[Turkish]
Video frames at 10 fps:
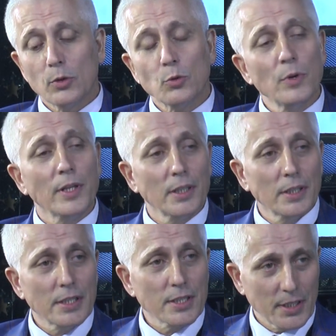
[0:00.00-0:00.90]

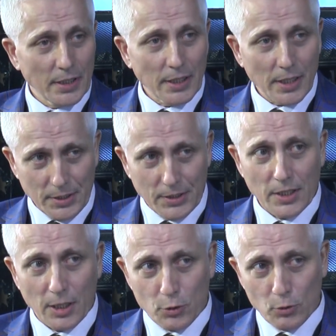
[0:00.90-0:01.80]
güvenilir insanlara
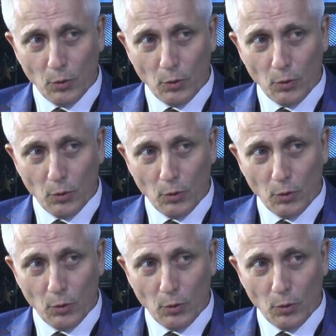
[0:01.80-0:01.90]
ihtiyacı